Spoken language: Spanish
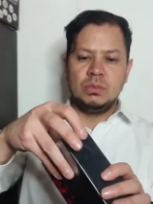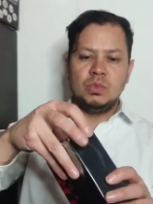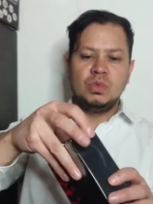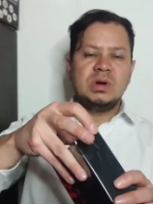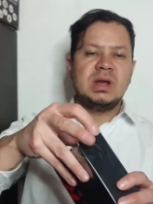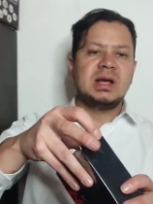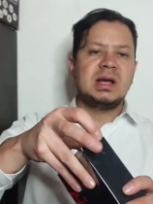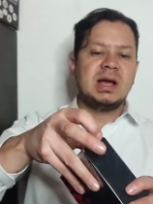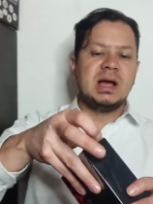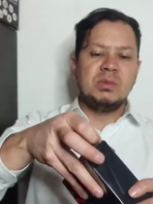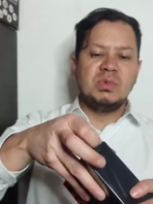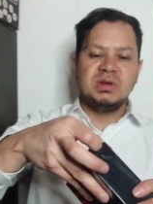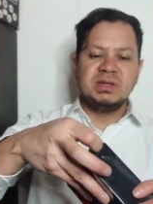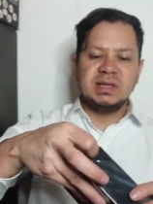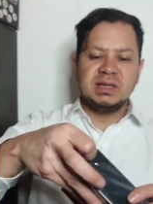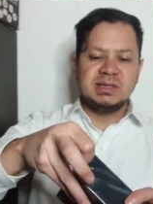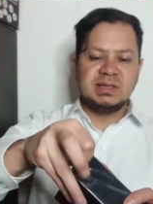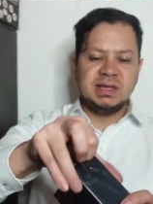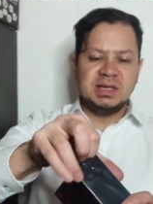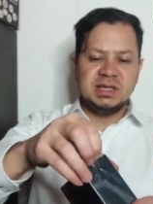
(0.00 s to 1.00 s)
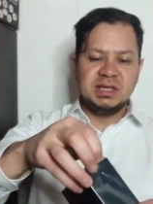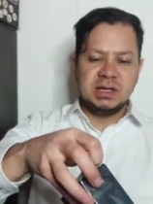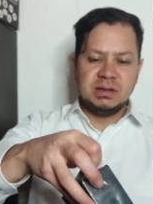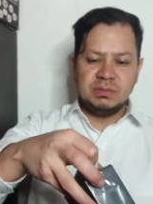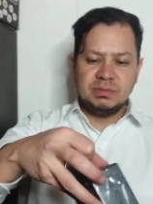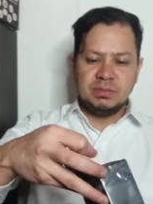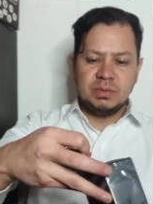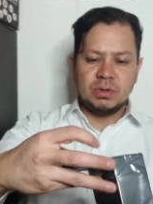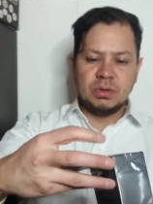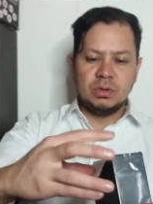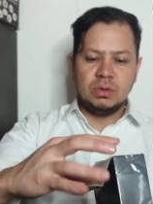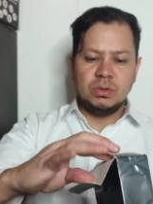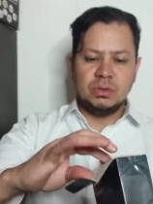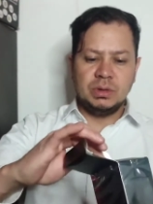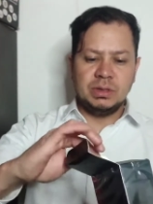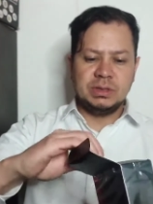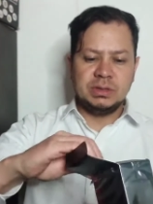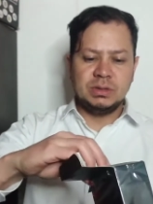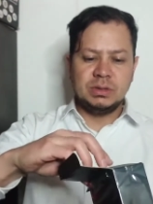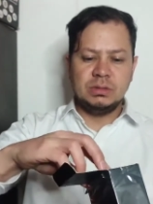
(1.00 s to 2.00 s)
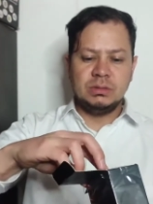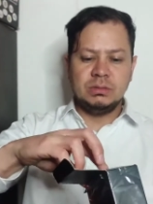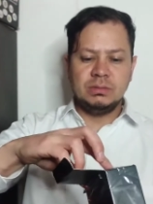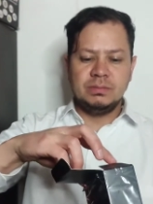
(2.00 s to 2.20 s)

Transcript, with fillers: Una caja muy sencilla, por lo visto.